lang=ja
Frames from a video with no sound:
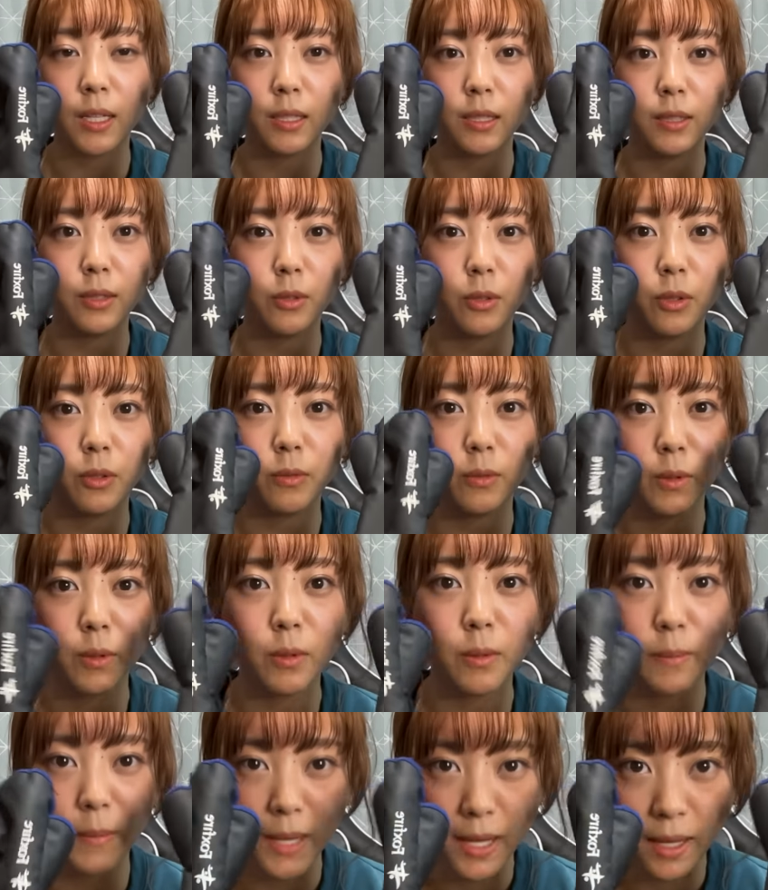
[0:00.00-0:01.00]

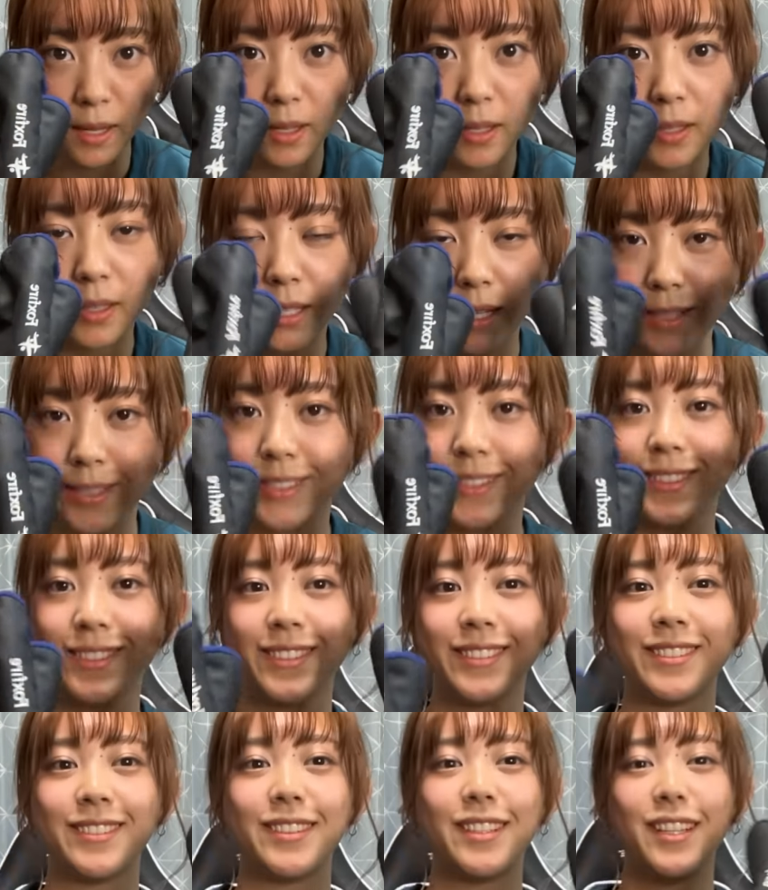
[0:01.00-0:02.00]
ンドウォーマーで
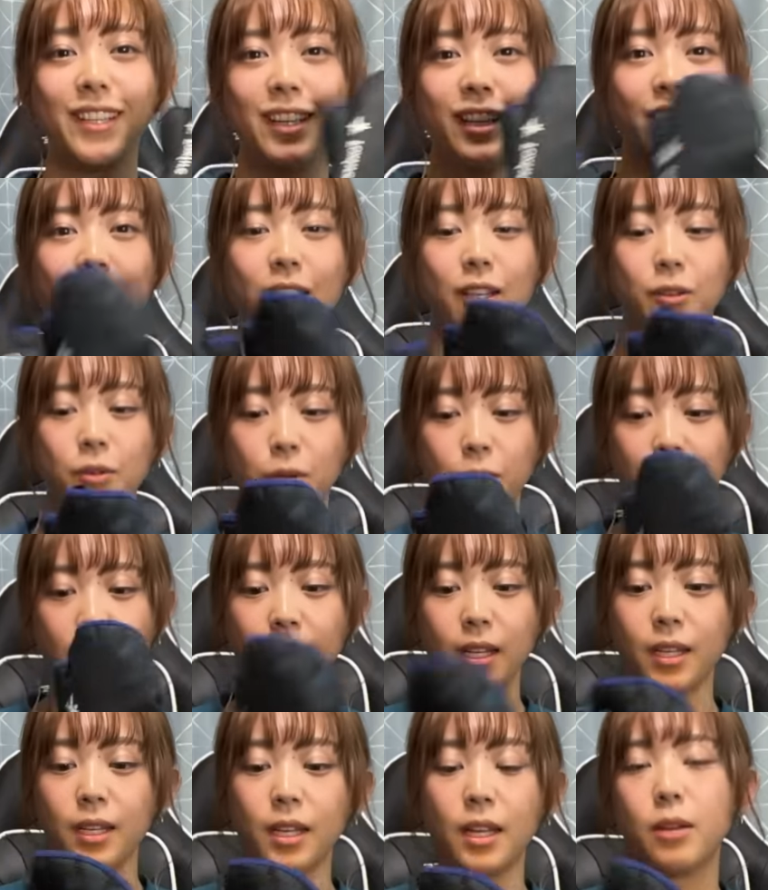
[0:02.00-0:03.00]
すこれ
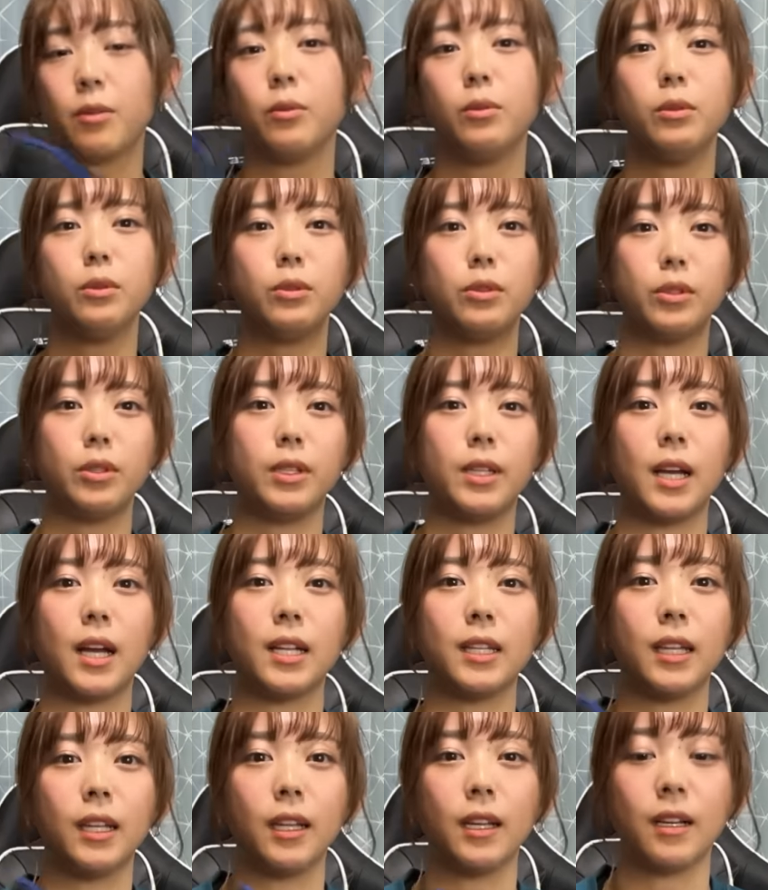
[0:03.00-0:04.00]
がね本当に
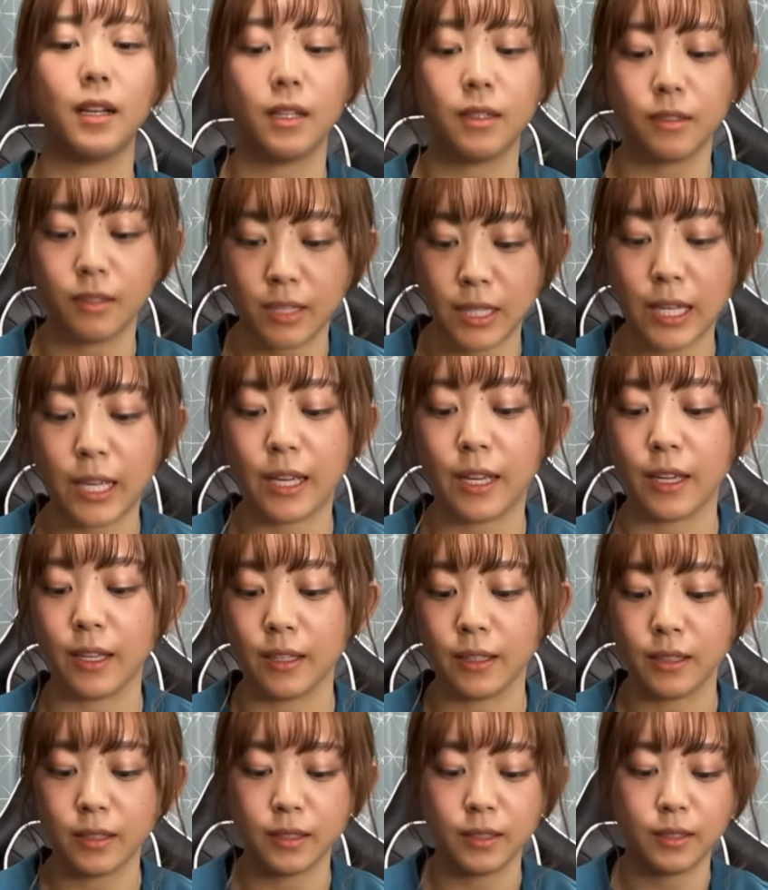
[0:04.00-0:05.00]
暖かくて
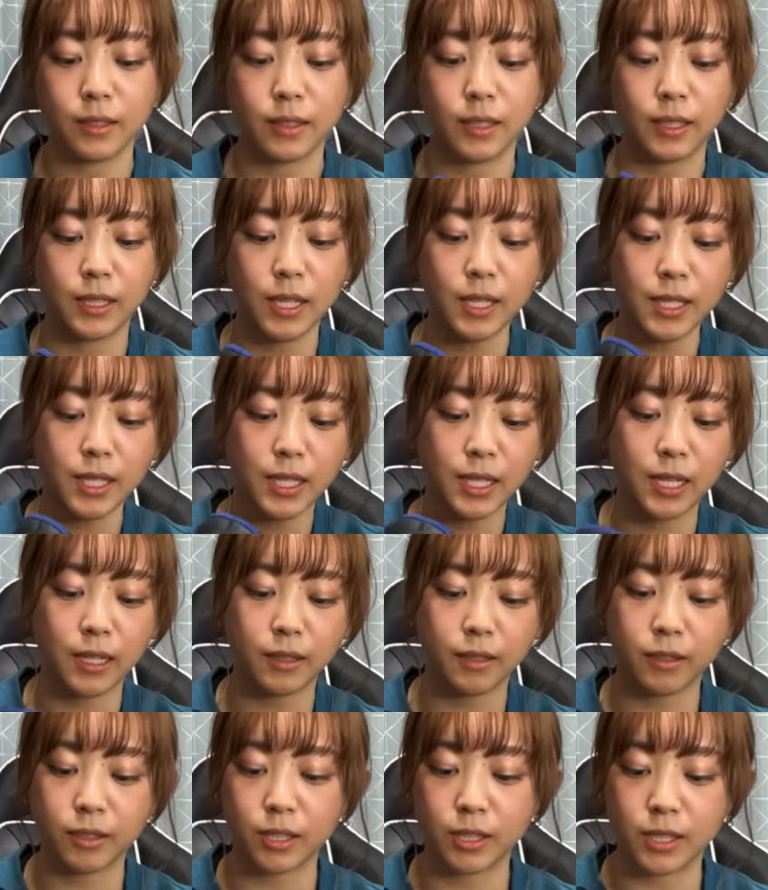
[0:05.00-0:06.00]
で何
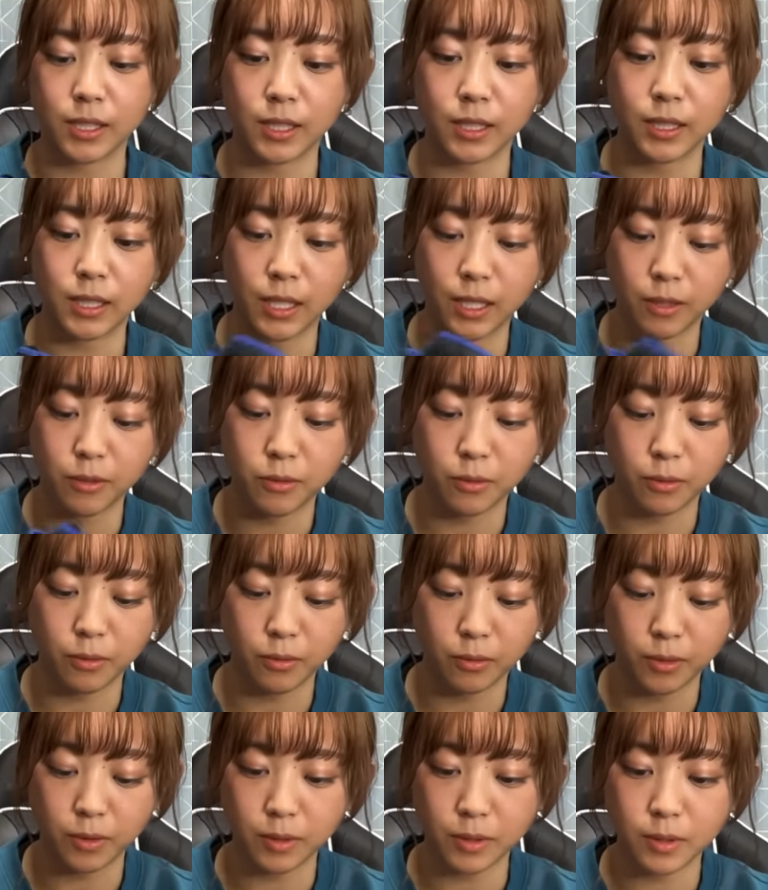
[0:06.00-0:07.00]
が私ねこ
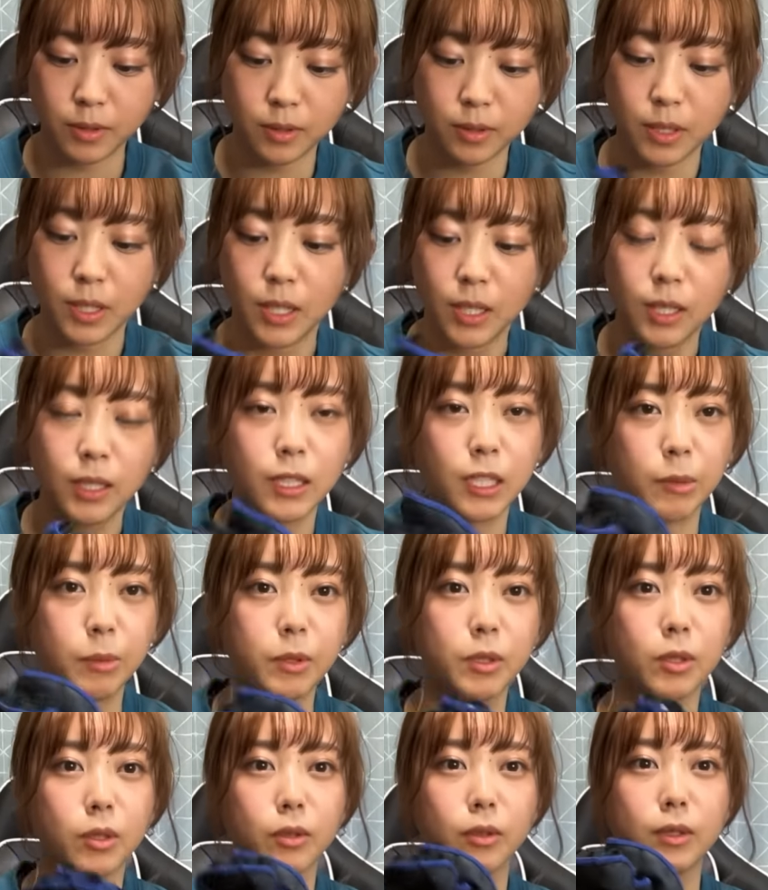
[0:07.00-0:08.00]
の手
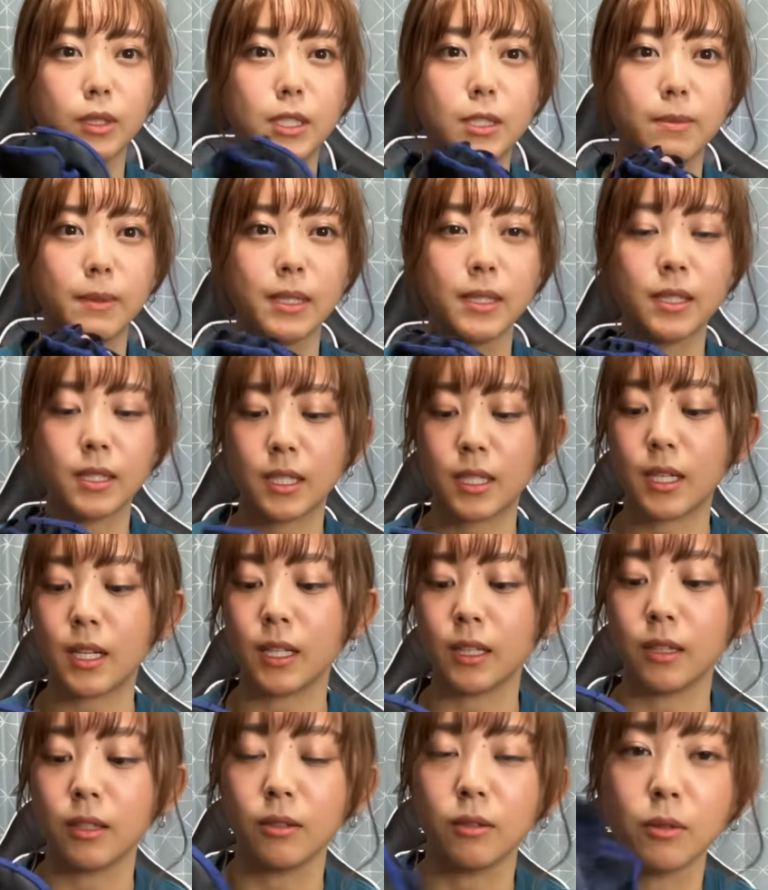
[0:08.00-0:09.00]
袋の一番好き
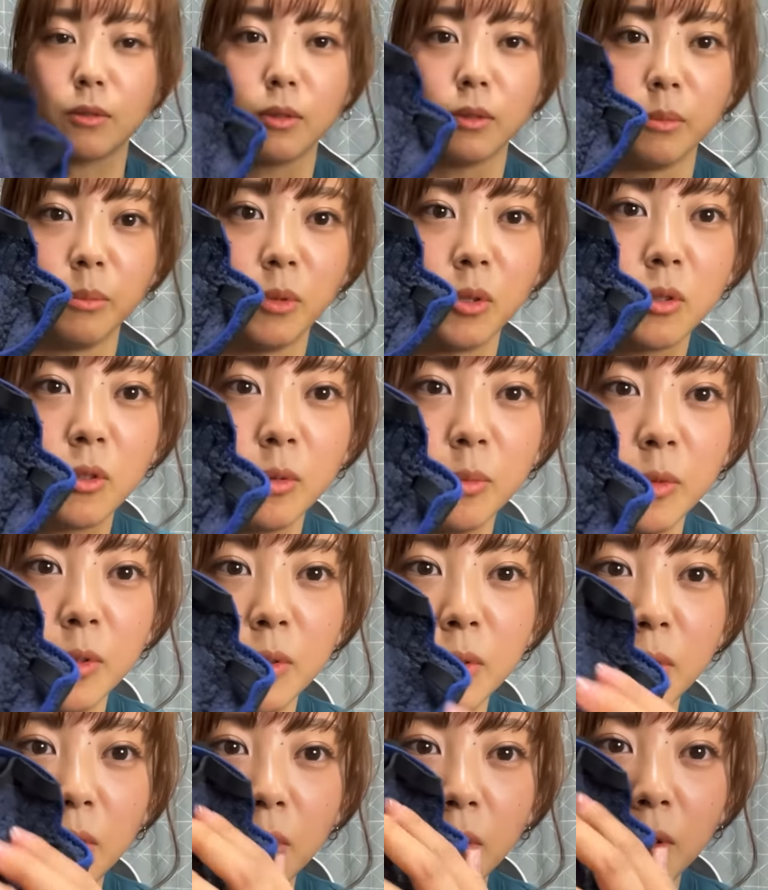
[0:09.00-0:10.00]
かっていうとこの
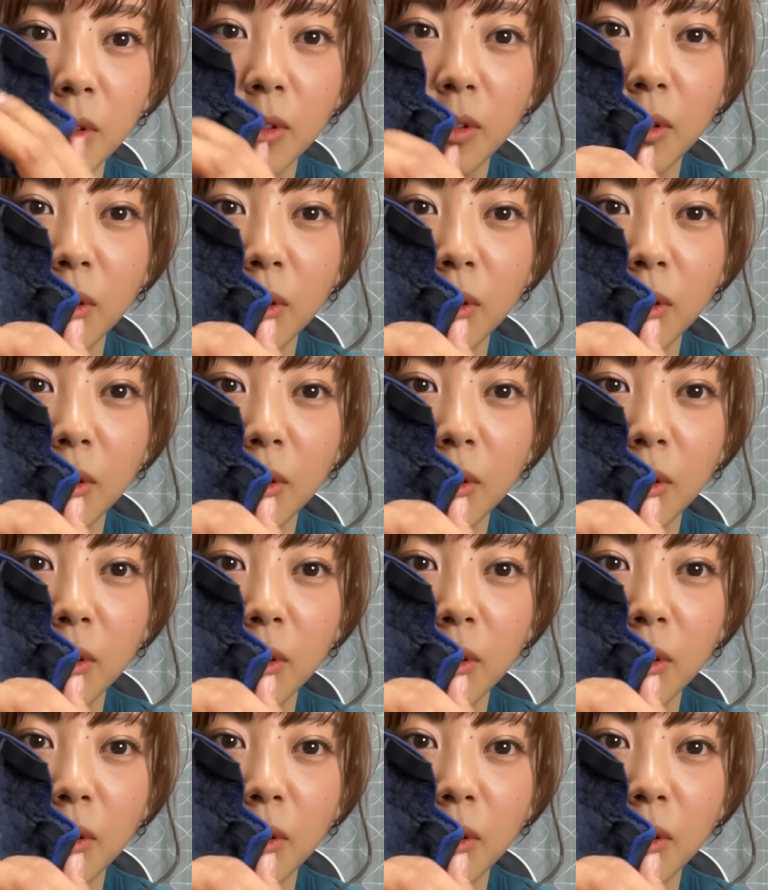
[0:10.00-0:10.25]
モコモコ